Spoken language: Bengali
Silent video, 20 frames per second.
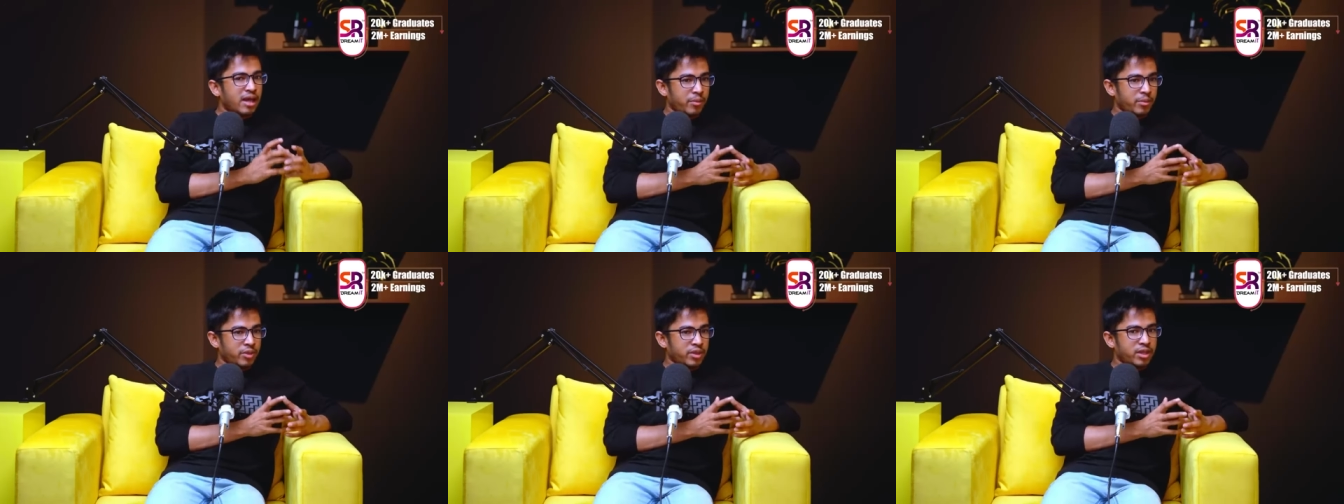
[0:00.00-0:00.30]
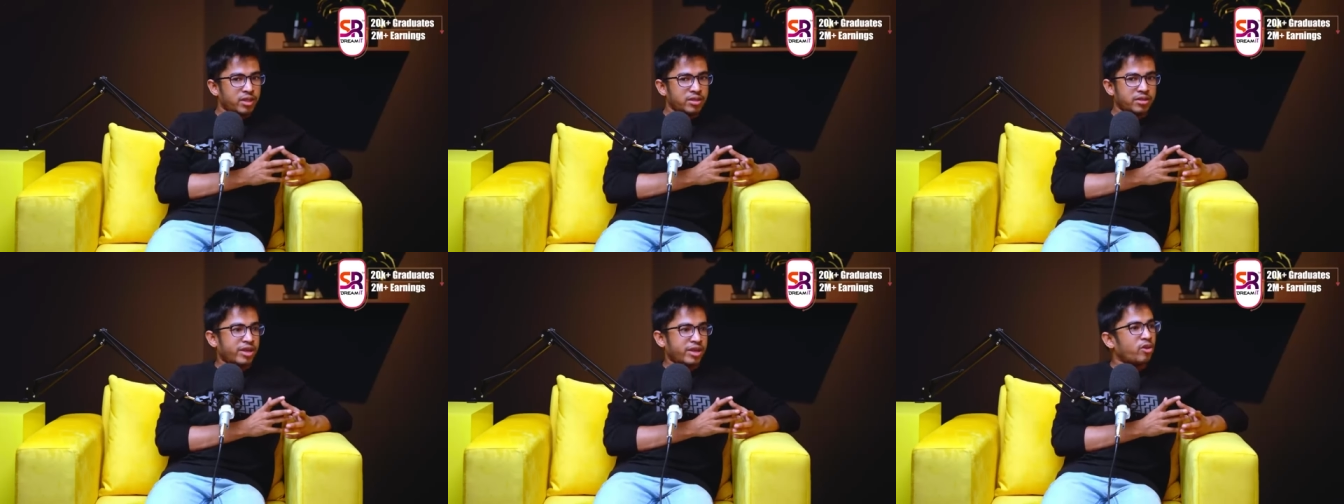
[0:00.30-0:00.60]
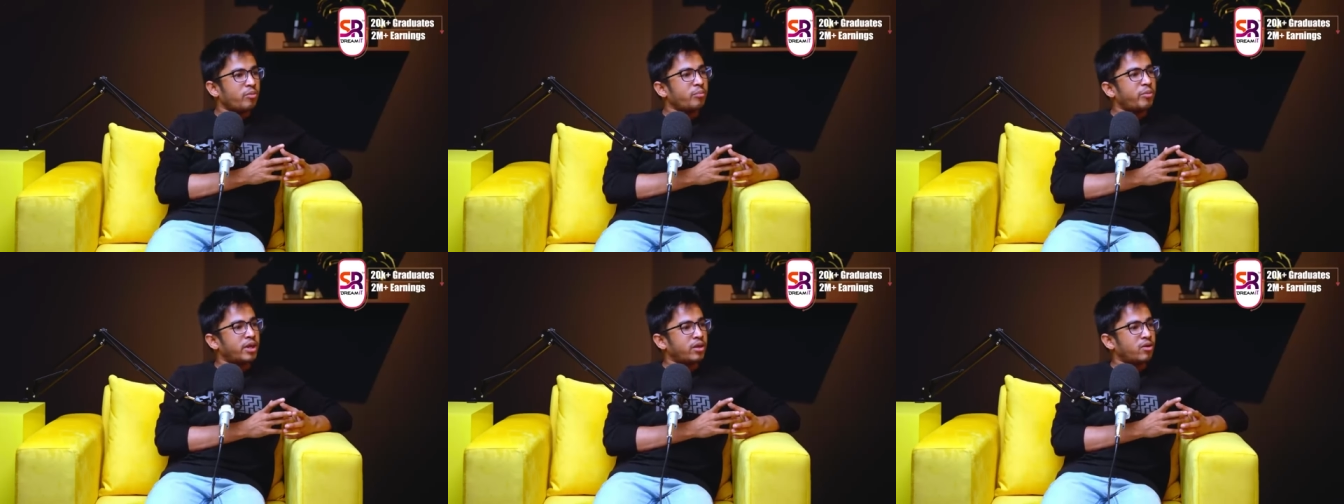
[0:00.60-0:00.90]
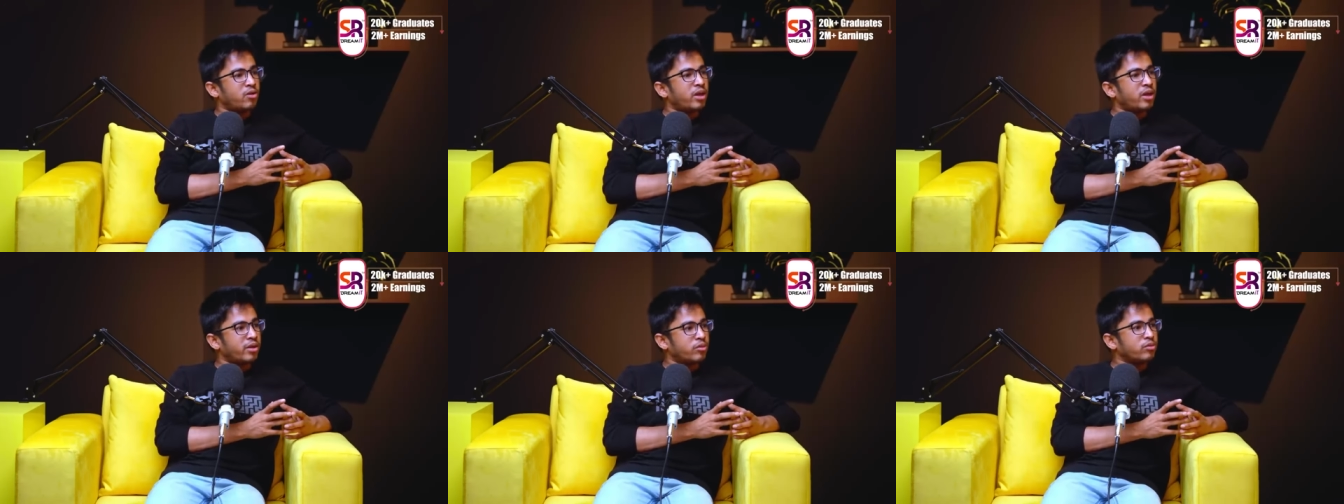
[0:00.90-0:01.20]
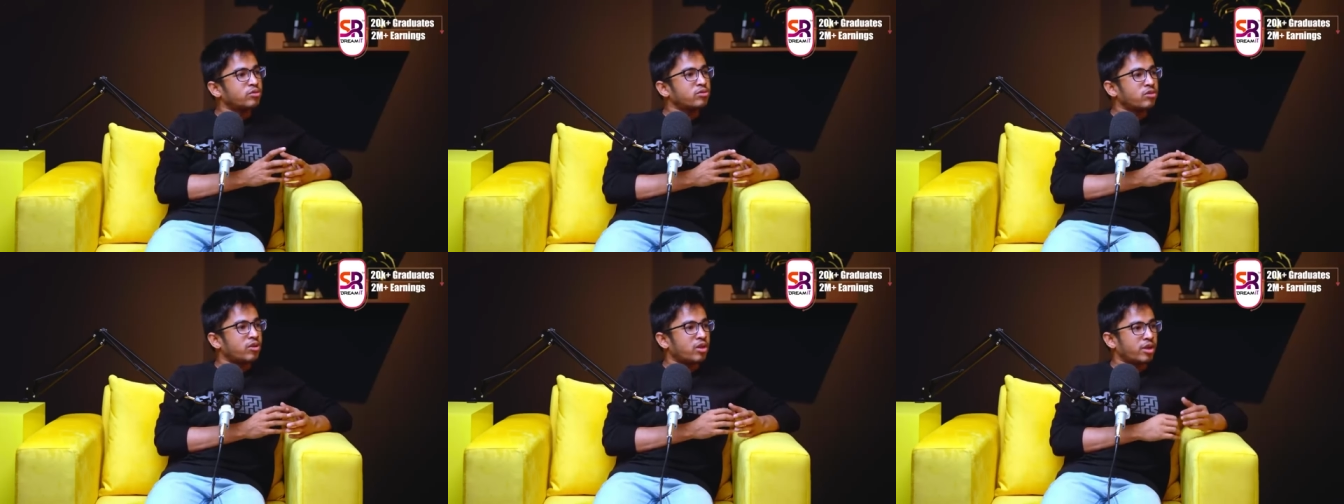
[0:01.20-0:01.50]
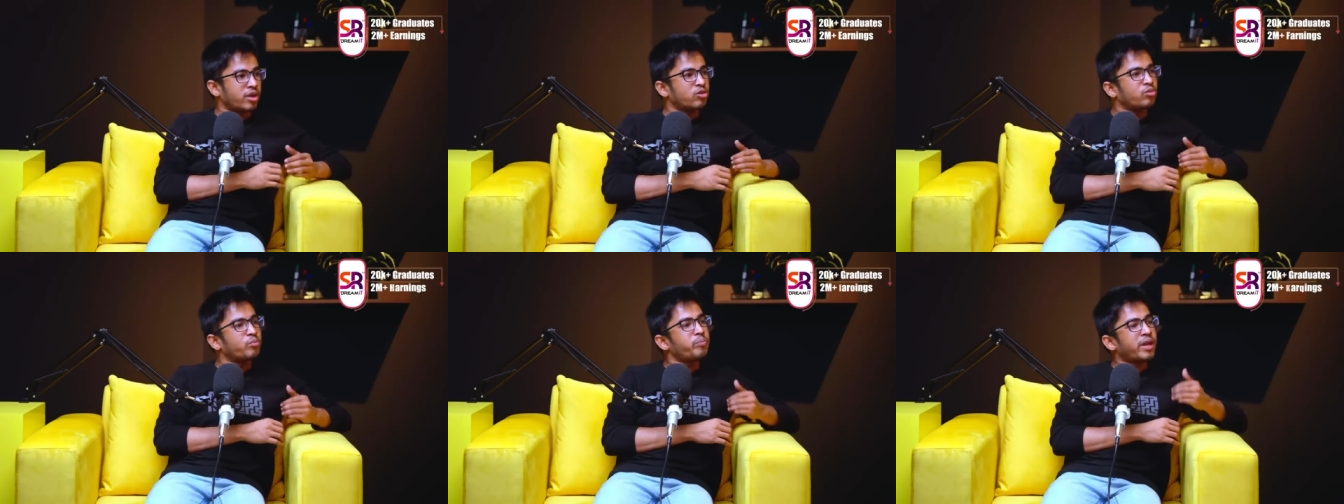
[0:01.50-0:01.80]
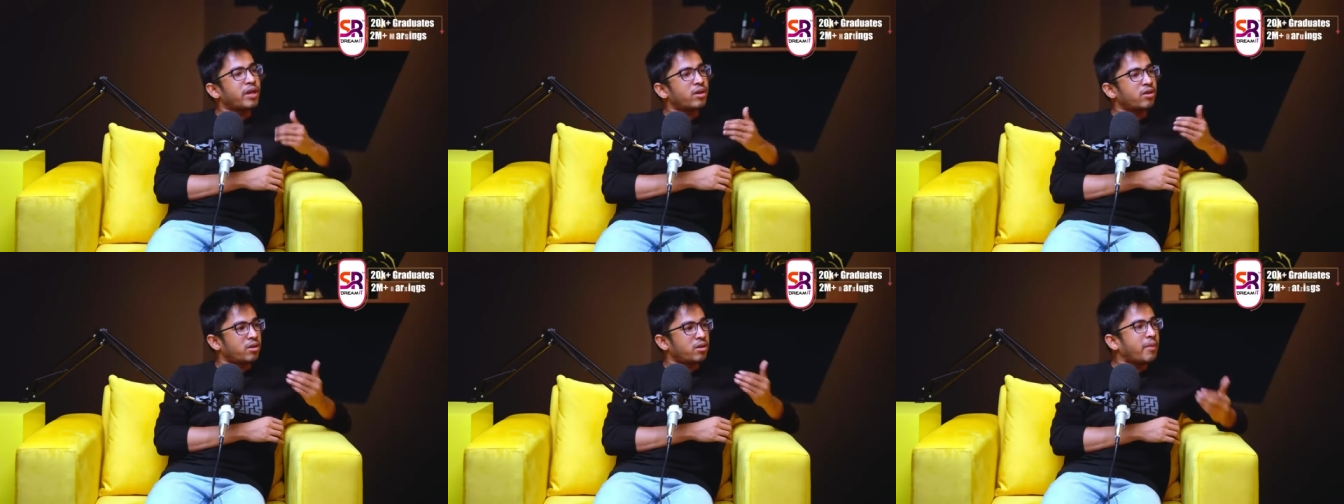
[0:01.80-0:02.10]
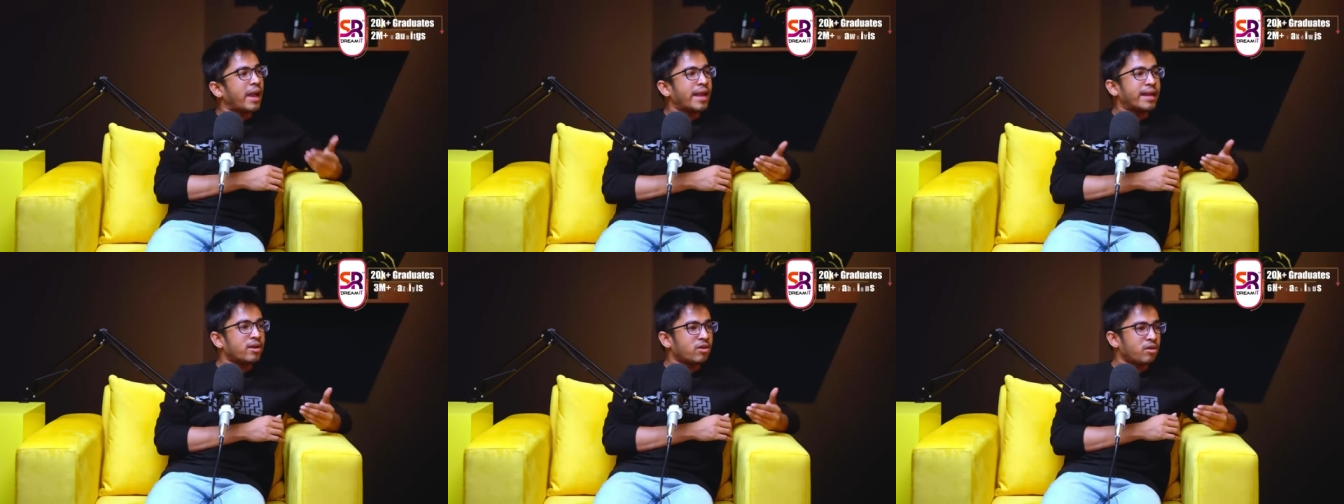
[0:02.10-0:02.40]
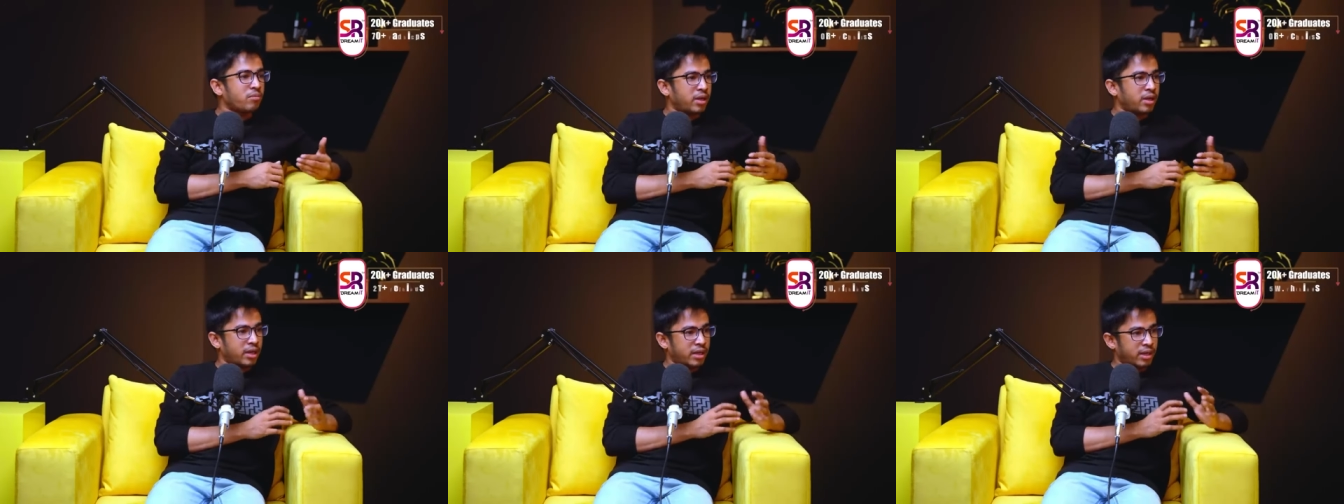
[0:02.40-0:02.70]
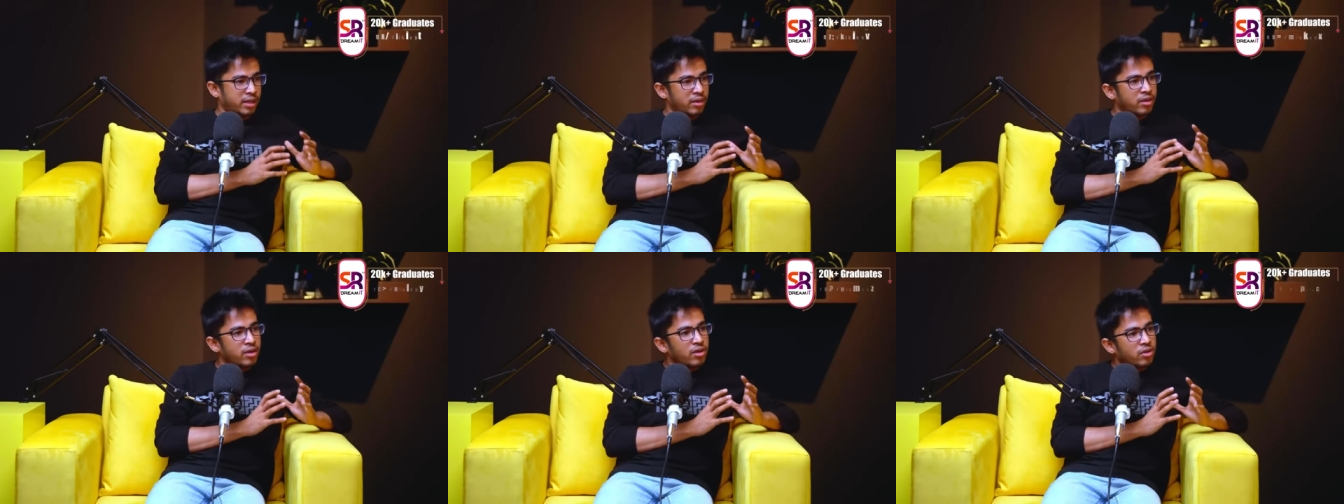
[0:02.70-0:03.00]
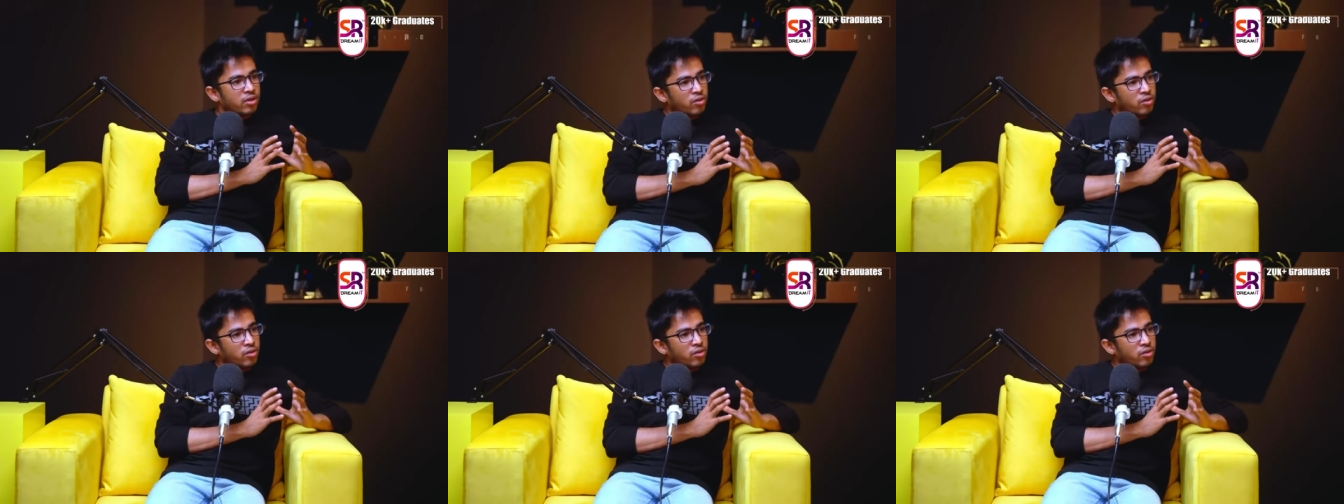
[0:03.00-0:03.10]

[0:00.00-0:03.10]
আমাদের টেক কোম্পানিগুলো ইউজ করে কিন্তু পে করে বাইরের কোম্পানিকে